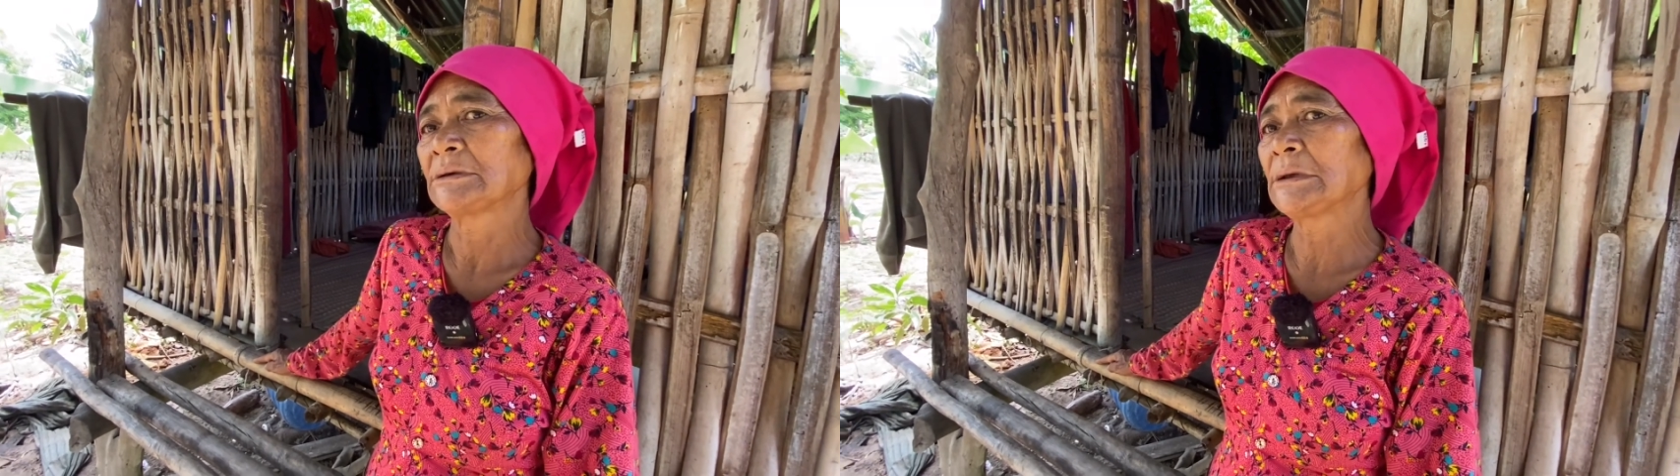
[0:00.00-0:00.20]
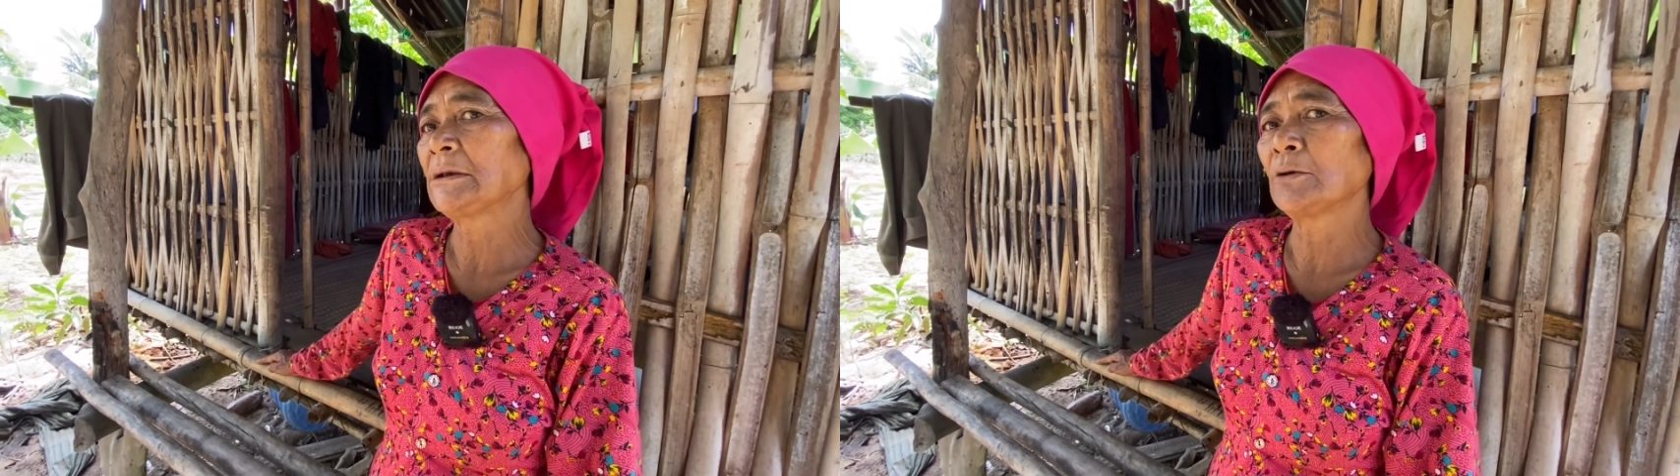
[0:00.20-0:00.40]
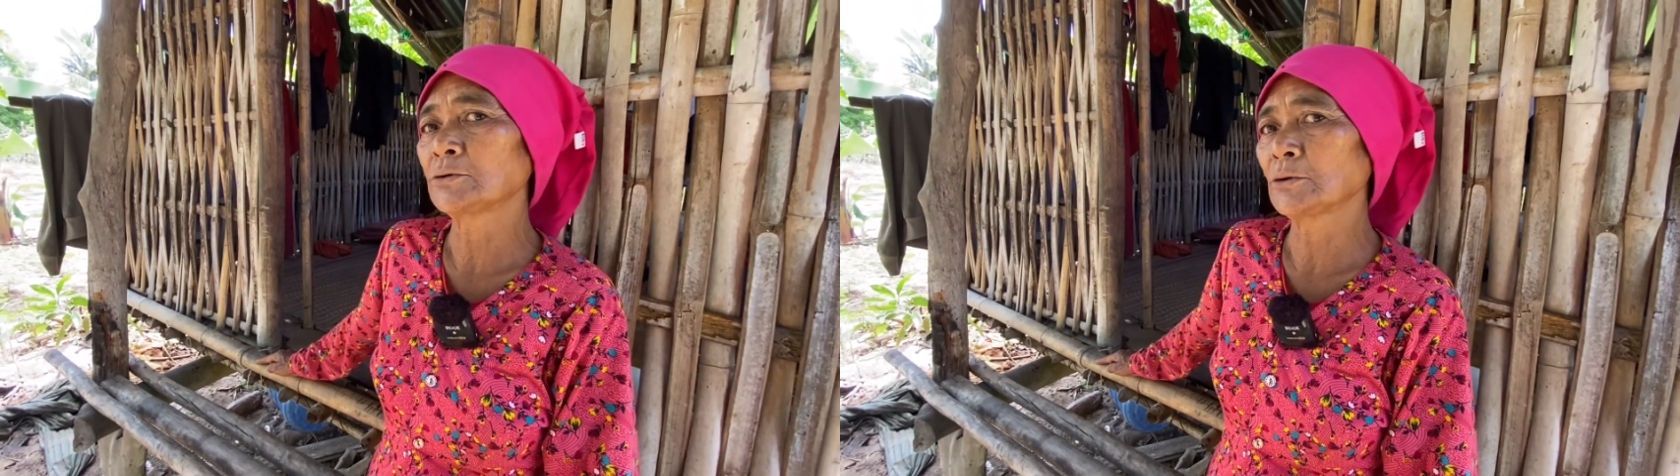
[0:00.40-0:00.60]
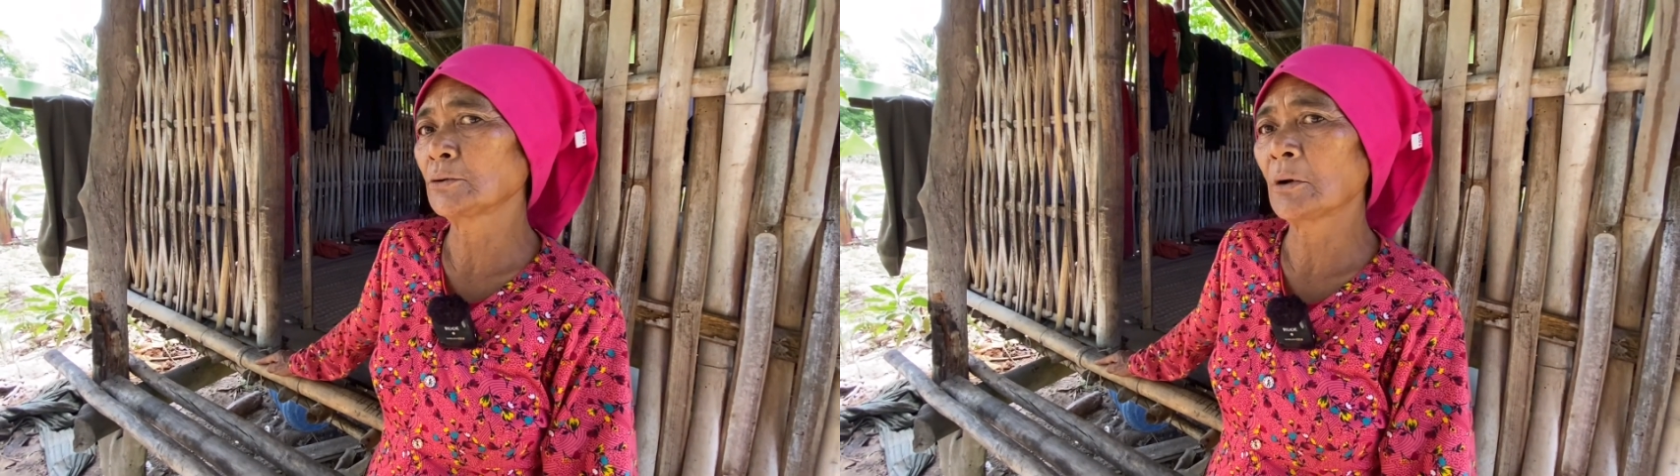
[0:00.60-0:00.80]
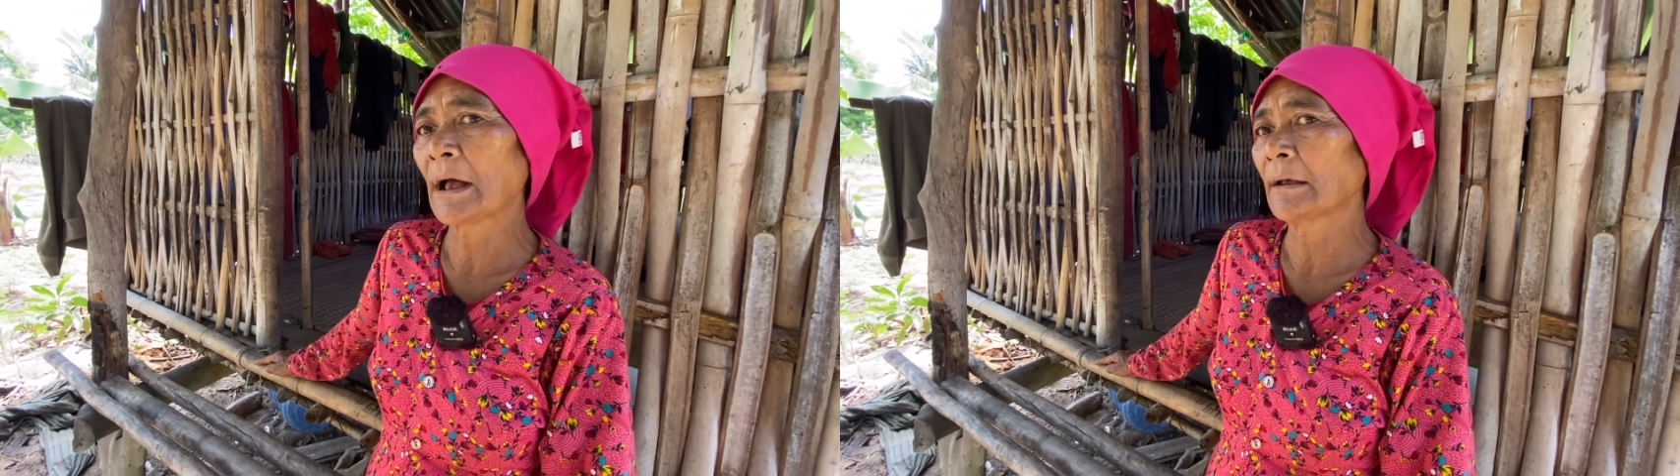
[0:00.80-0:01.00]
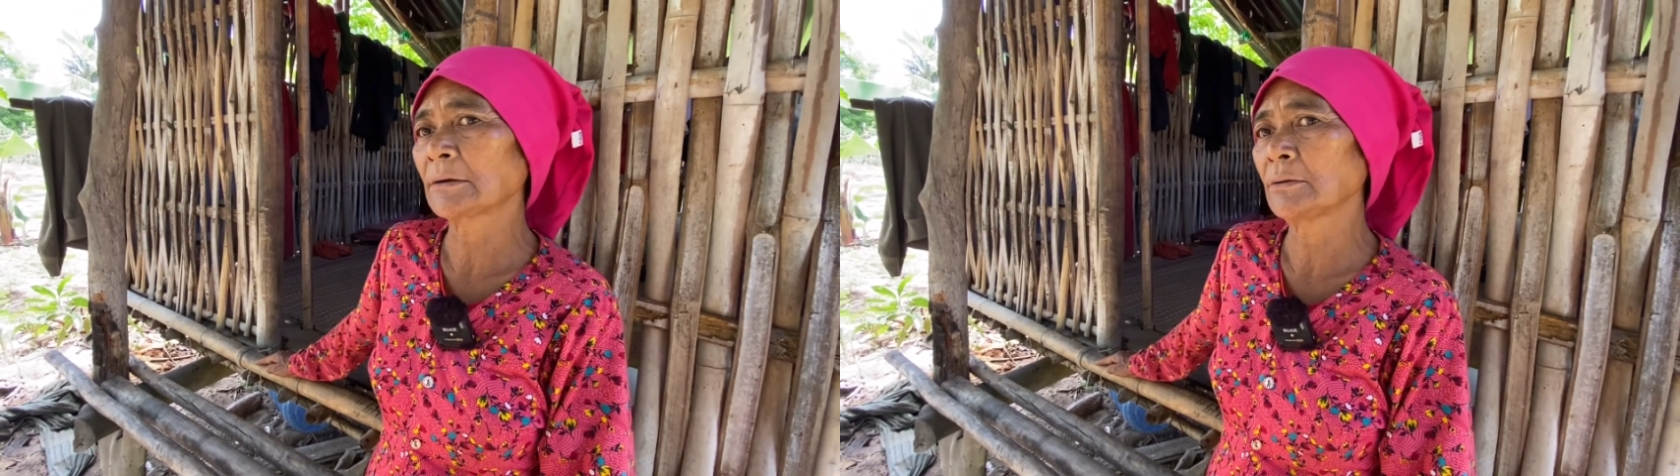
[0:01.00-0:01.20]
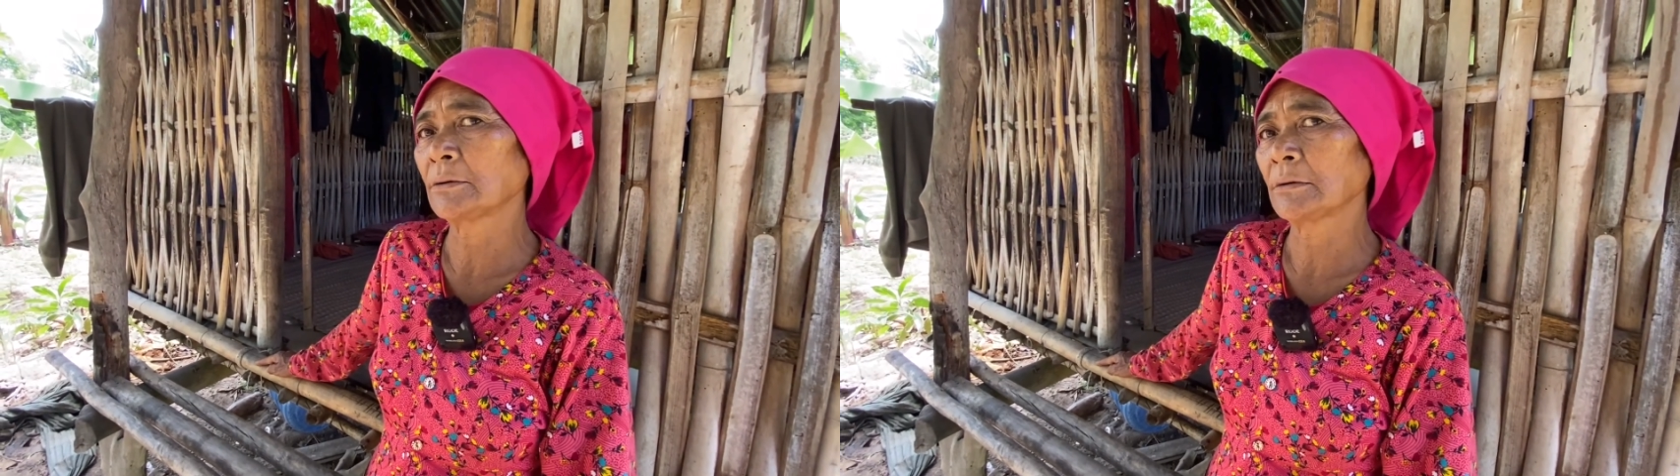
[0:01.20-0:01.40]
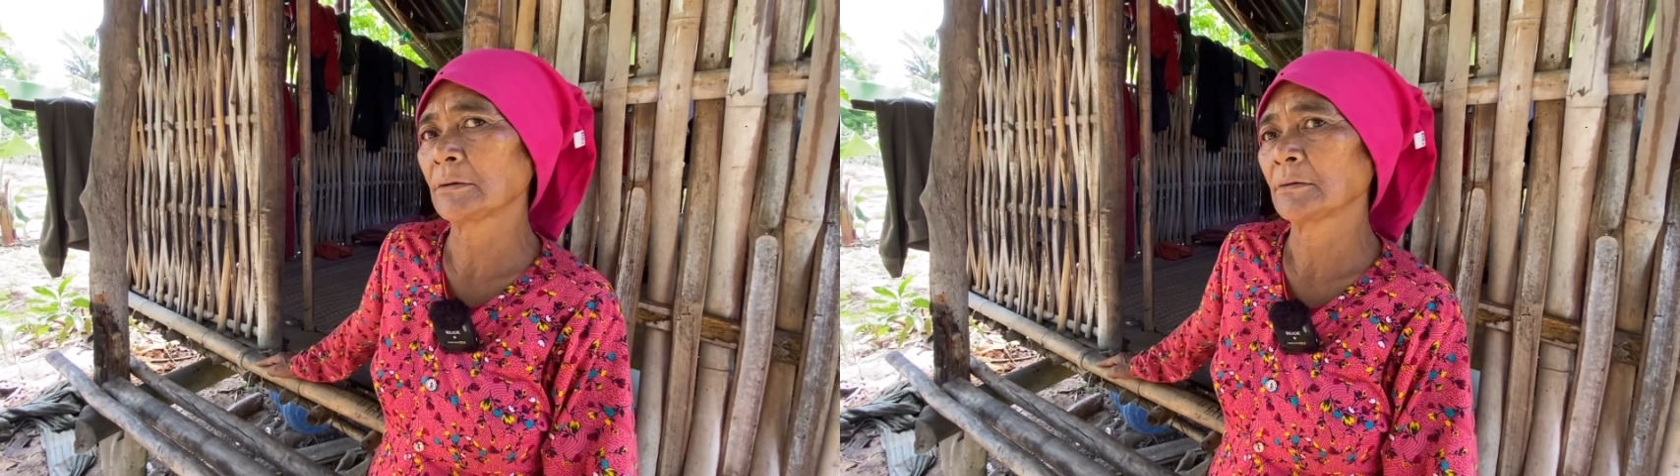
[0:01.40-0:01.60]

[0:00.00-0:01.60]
chỉ lo cho nó ăn thôi